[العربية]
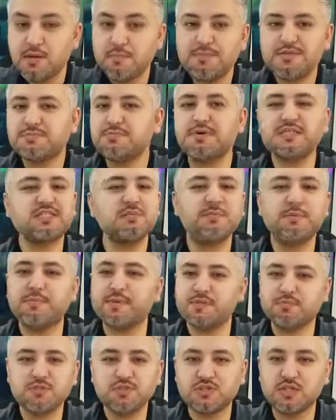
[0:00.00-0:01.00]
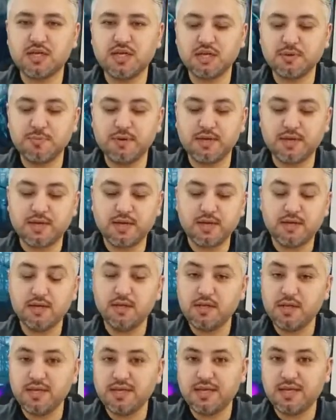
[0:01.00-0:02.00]
بس ما سببت مشكله كبيره
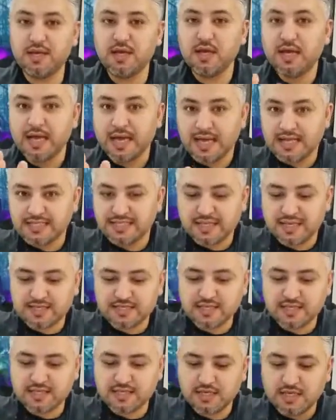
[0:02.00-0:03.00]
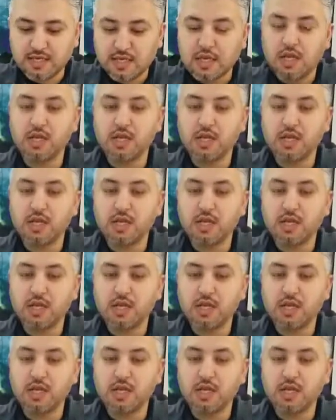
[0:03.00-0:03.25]
اللي هي اساسا